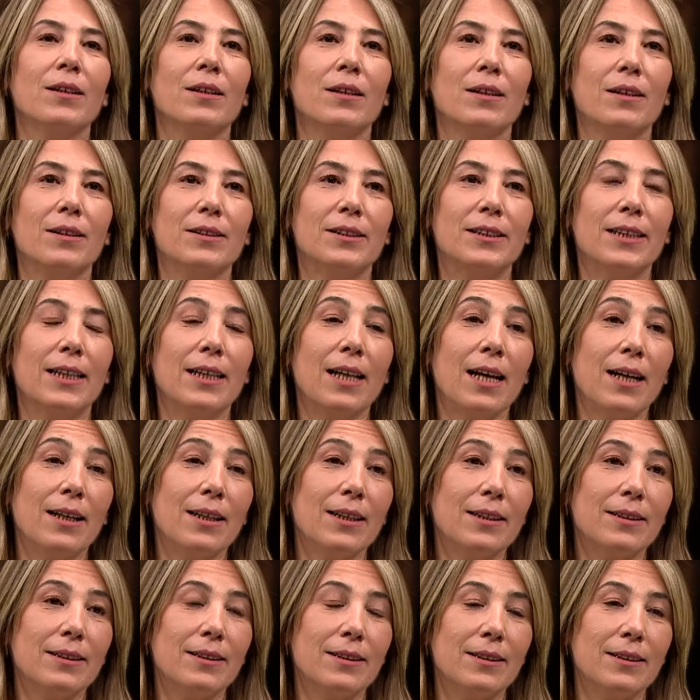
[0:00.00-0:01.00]
E,
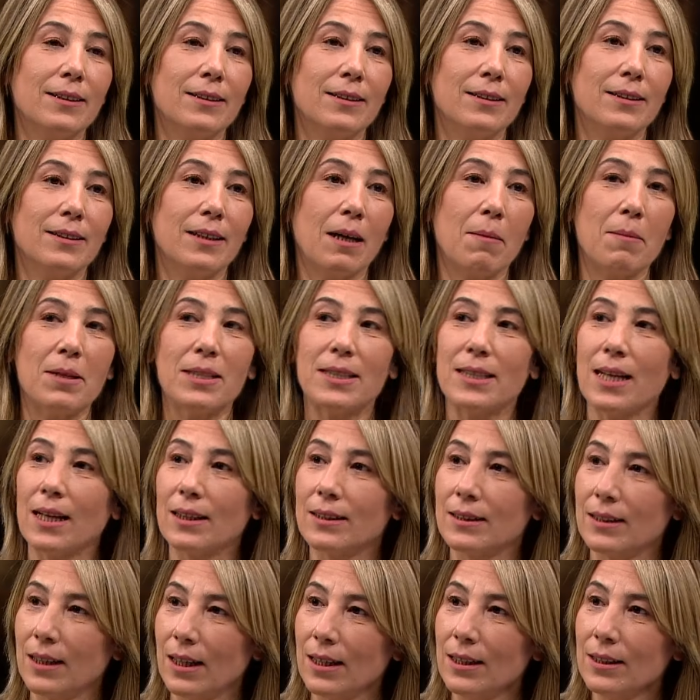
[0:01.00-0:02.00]
Celalettin
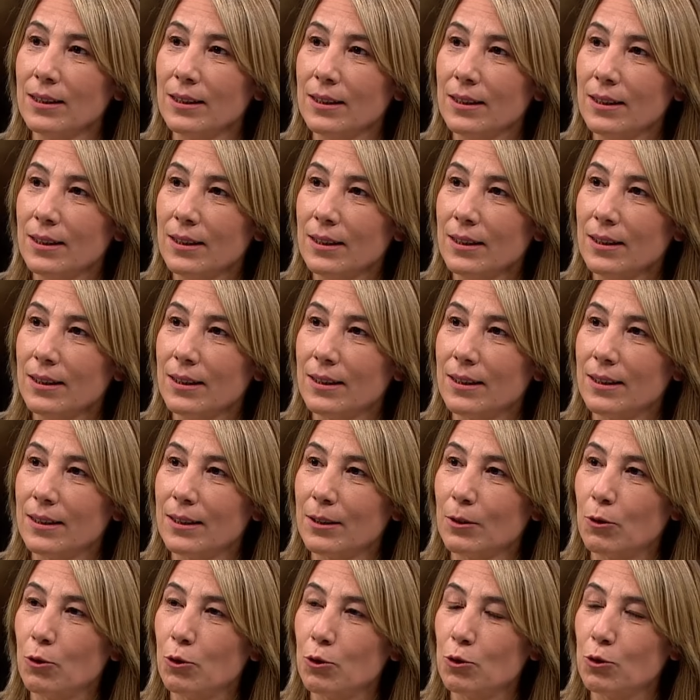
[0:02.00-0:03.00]
Ramazan'da
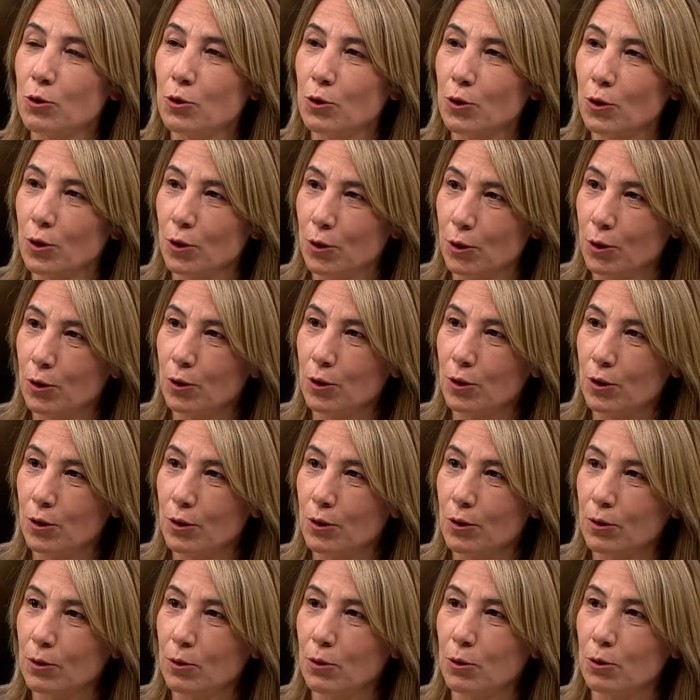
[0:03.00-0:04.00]
e, kürsü
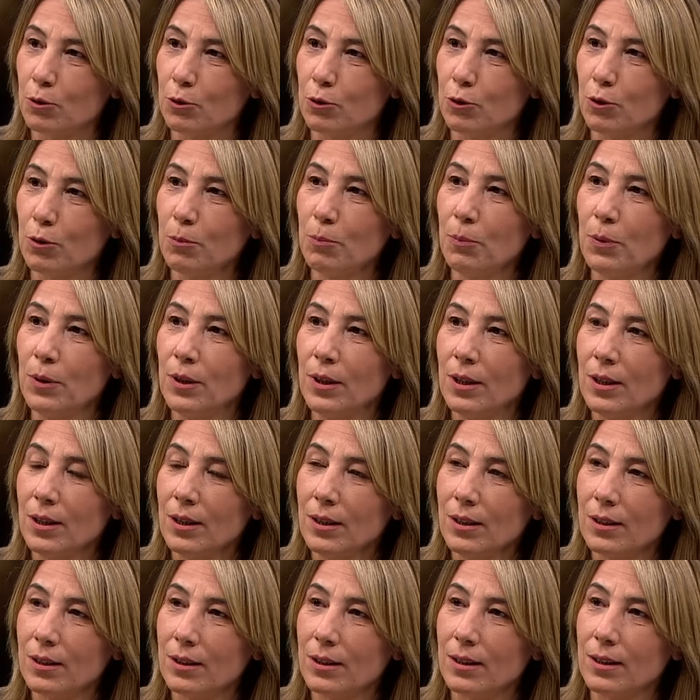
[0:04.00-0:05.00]
kurdurup
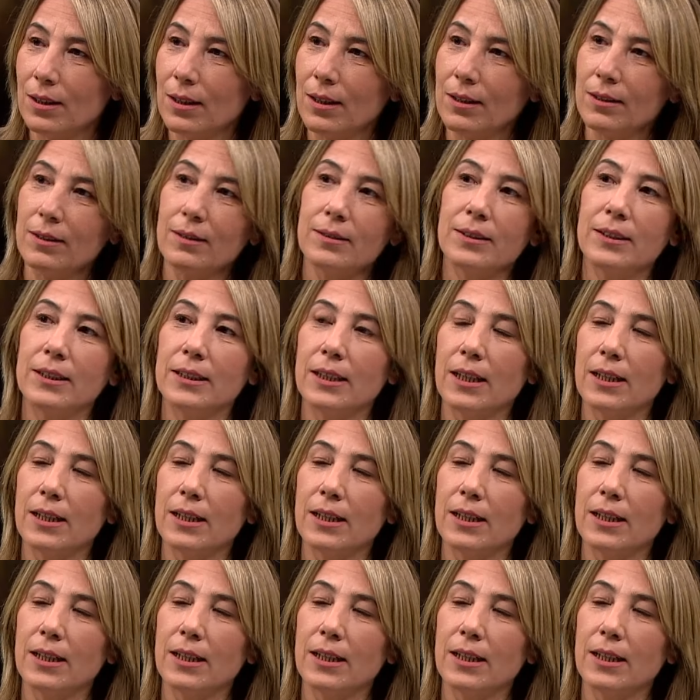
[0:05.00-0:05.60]
e,